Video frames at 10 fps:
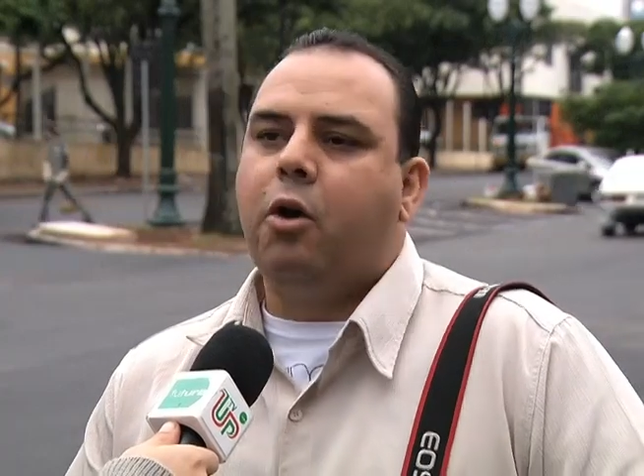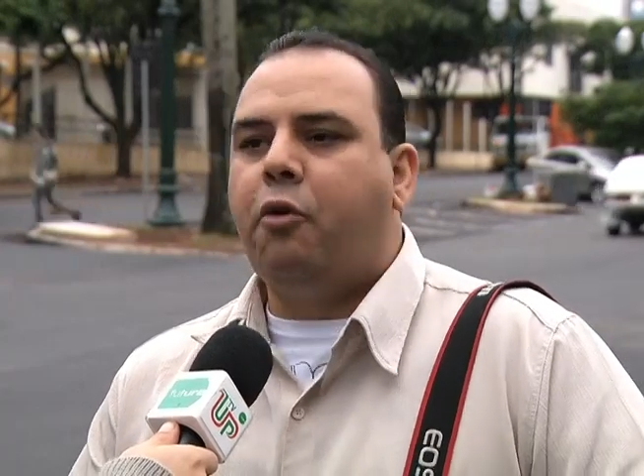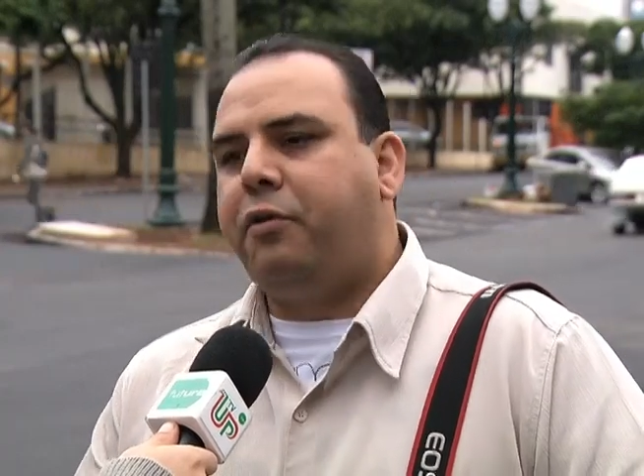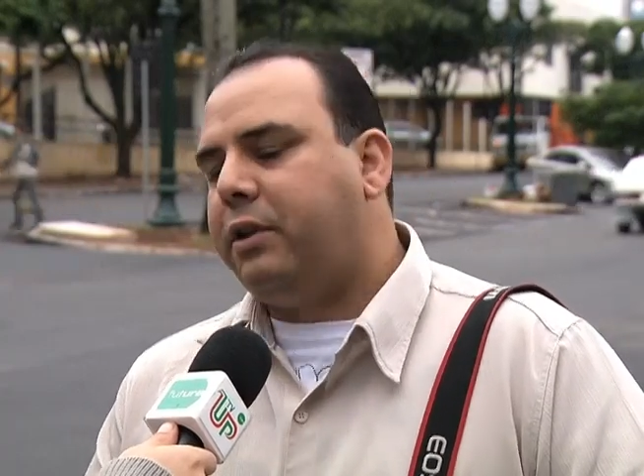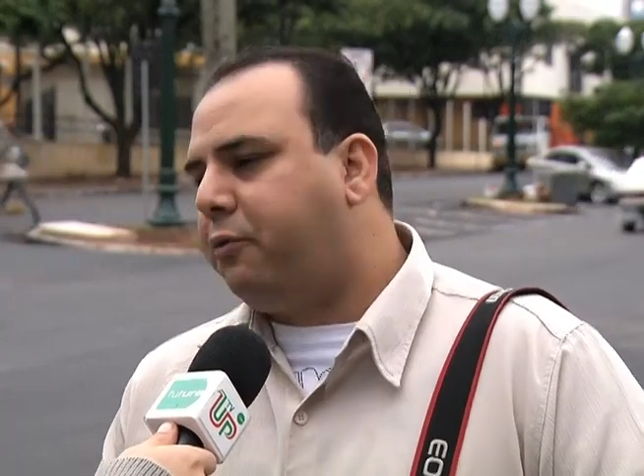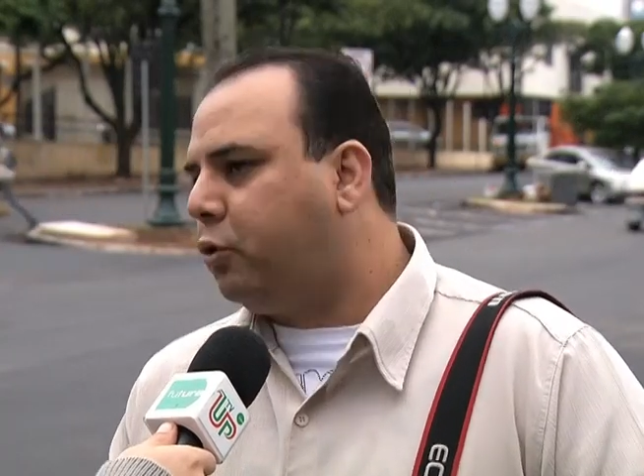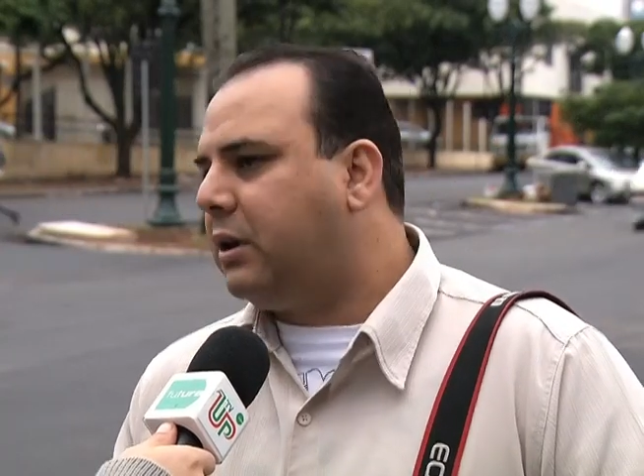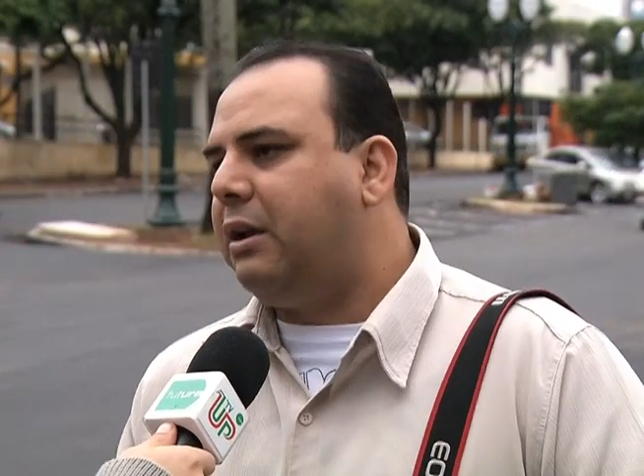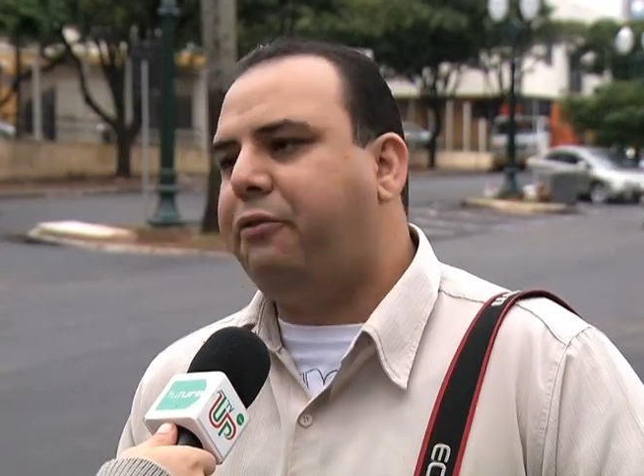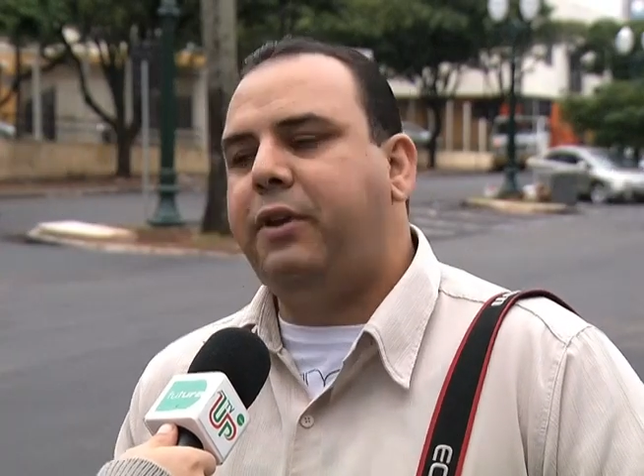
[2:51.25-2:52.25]
ou
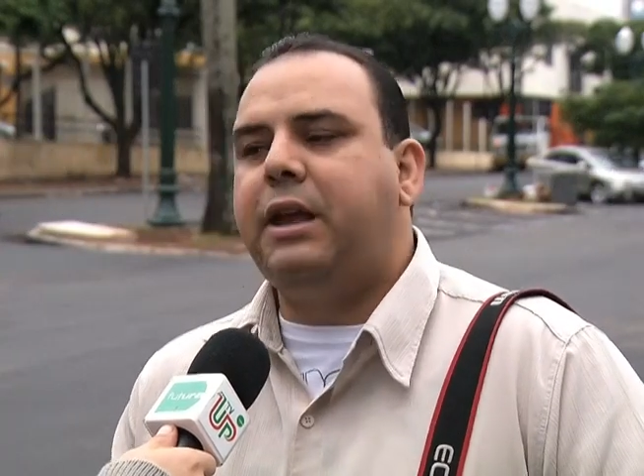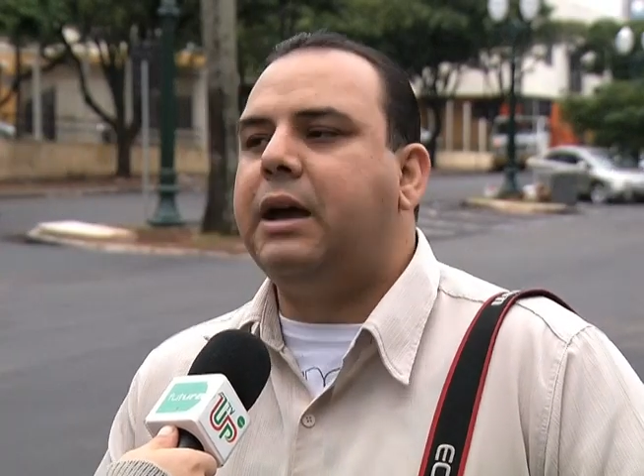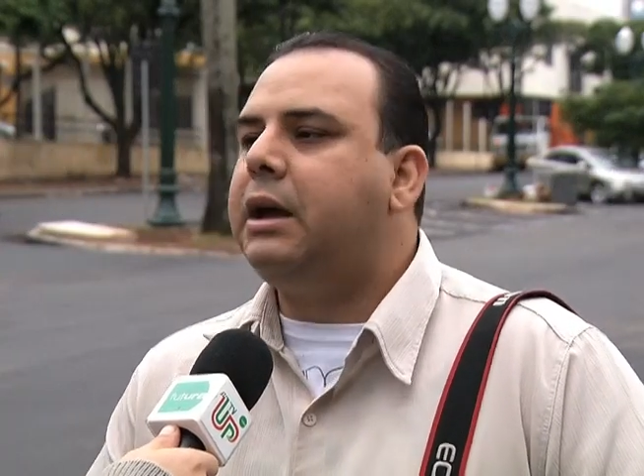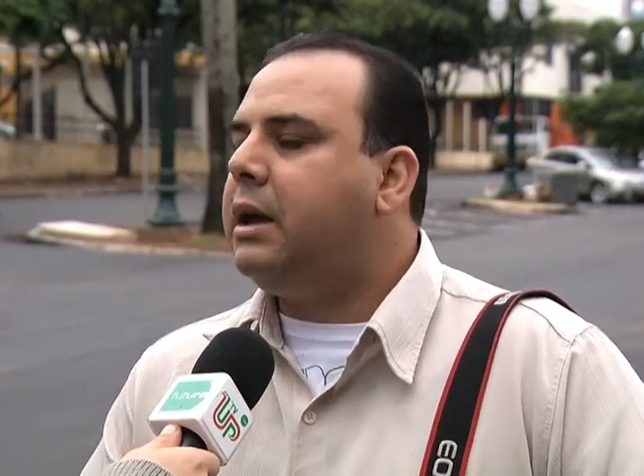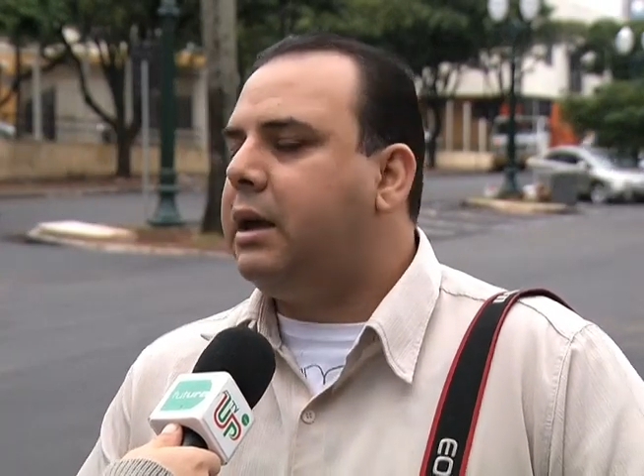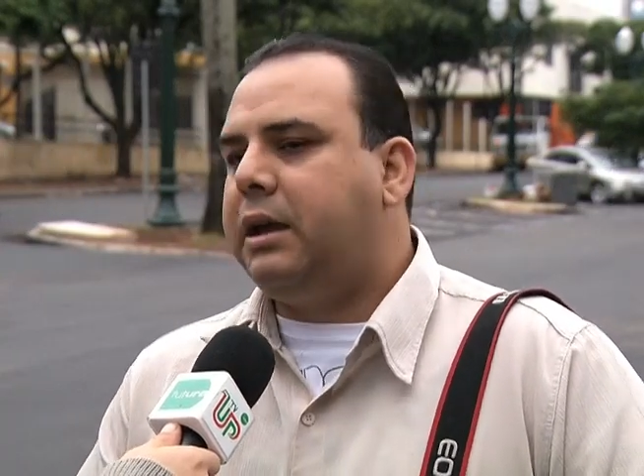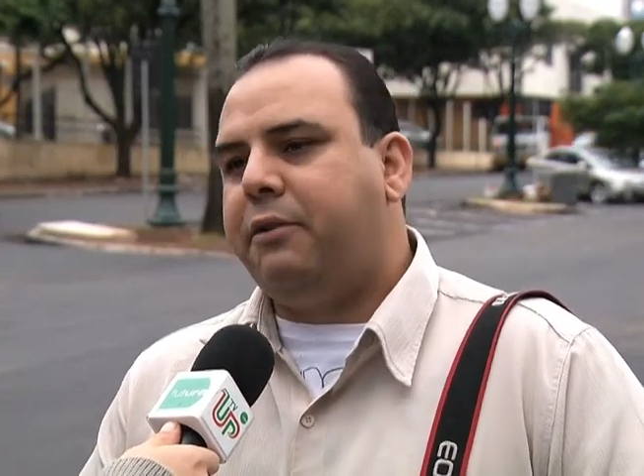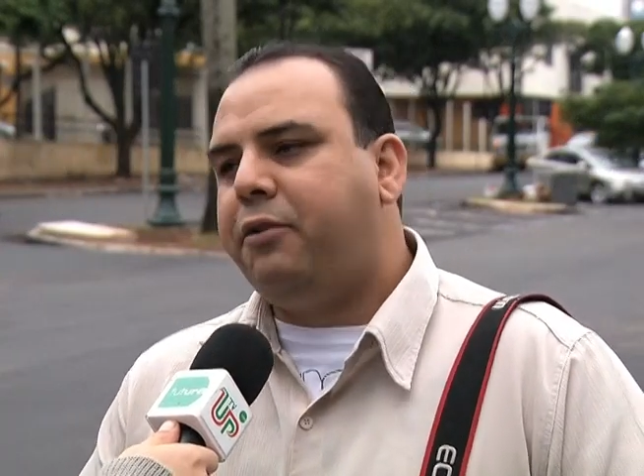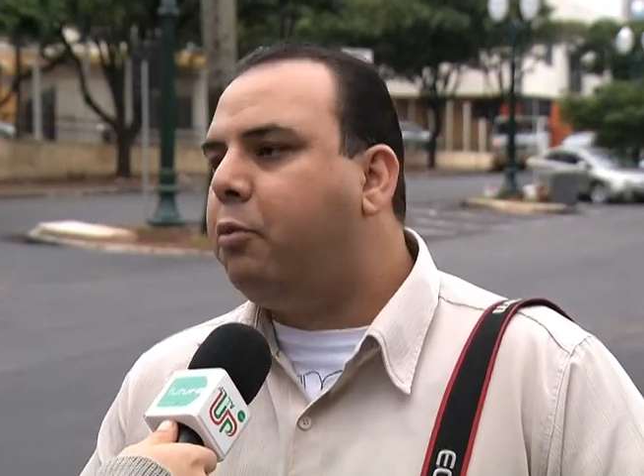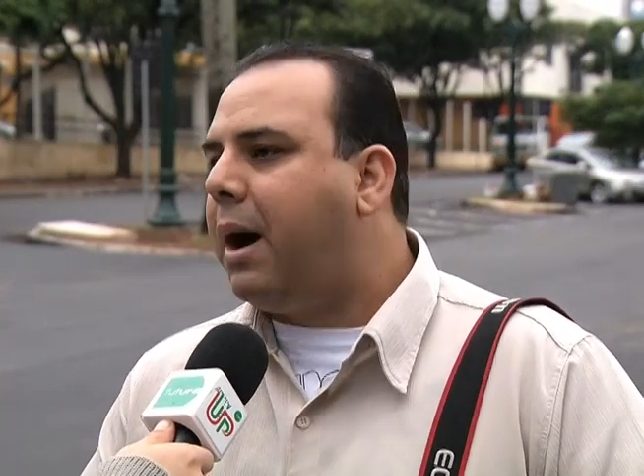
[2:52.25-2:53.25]
fotografia
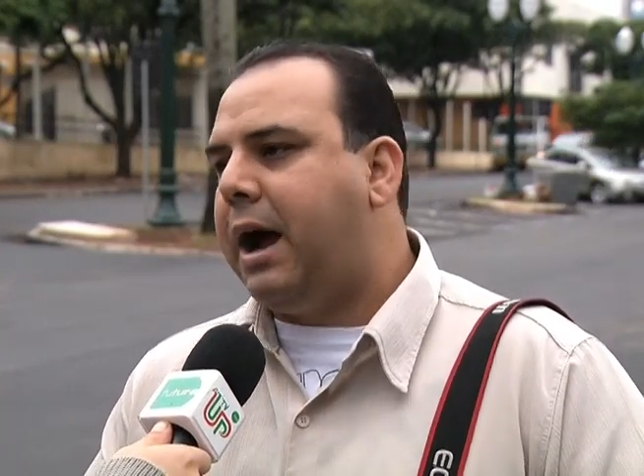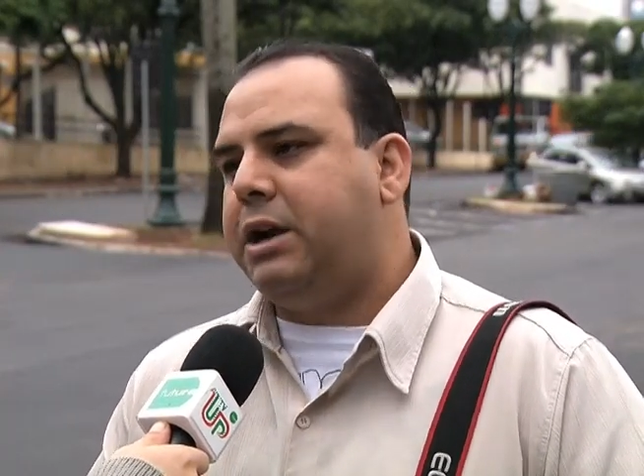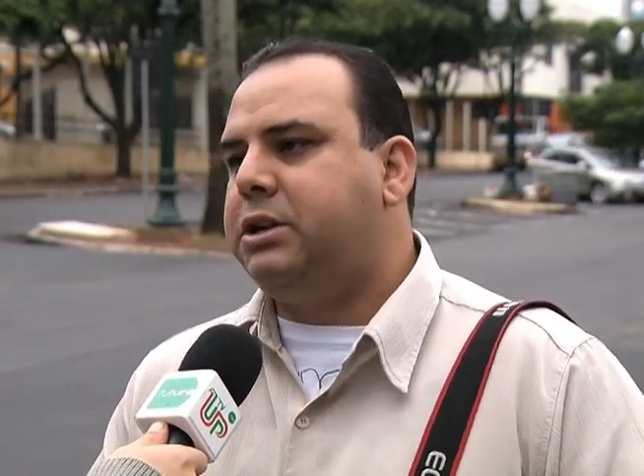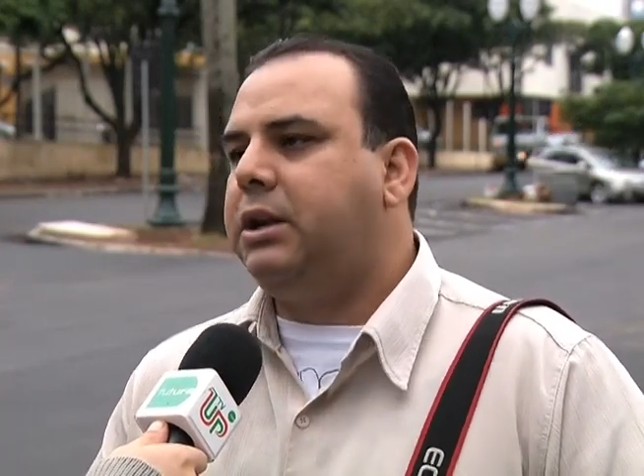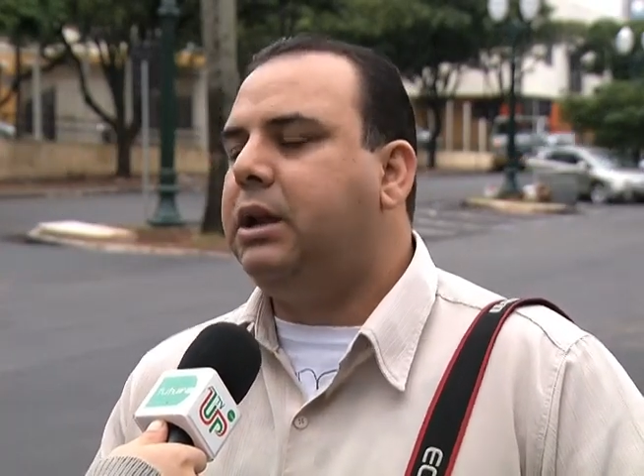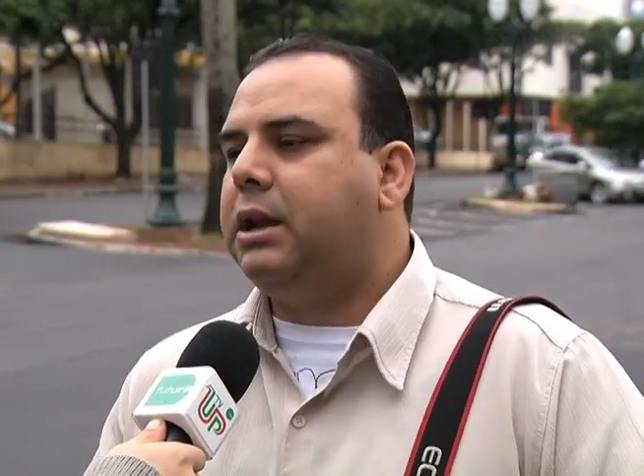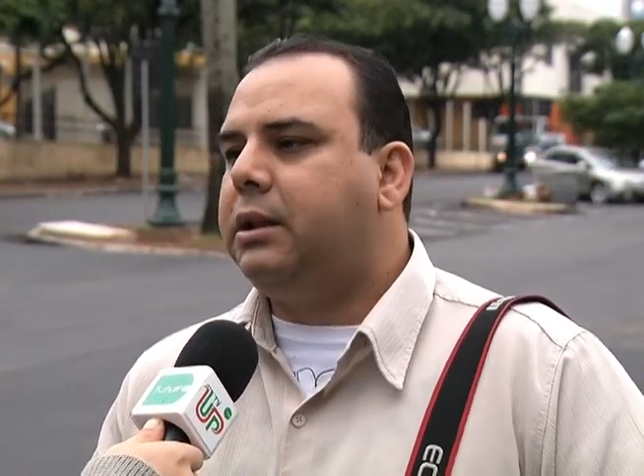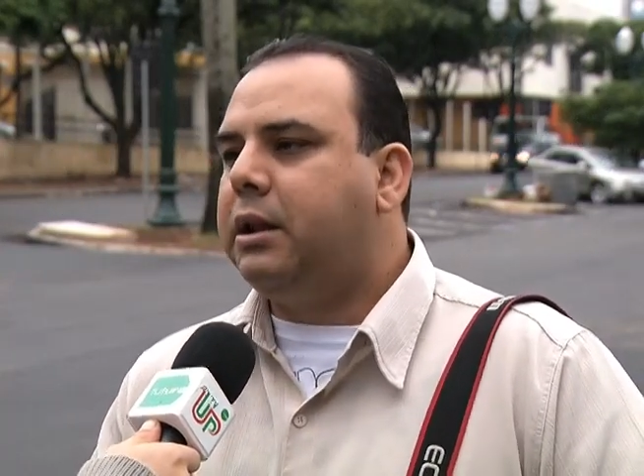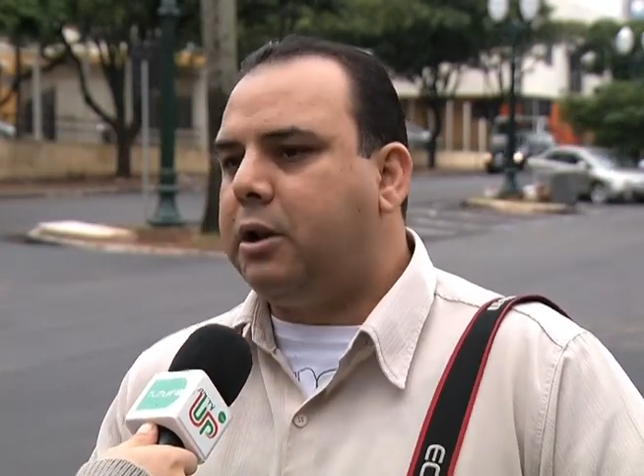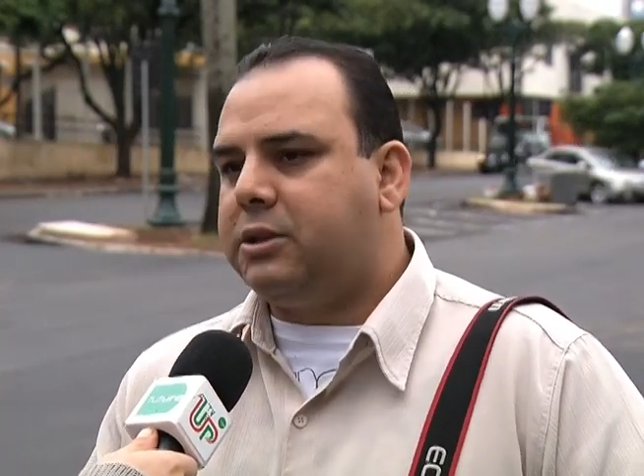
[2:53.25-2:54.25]
e filmagem
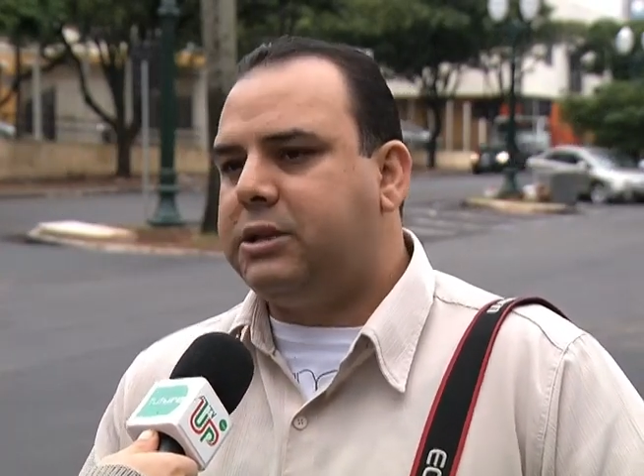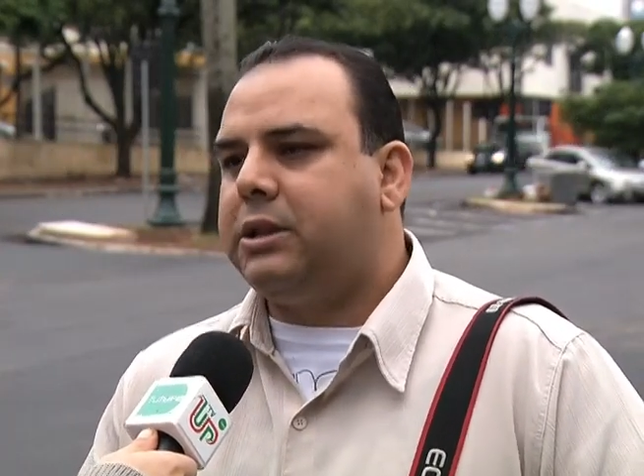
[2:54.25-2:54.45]
dentro da nossa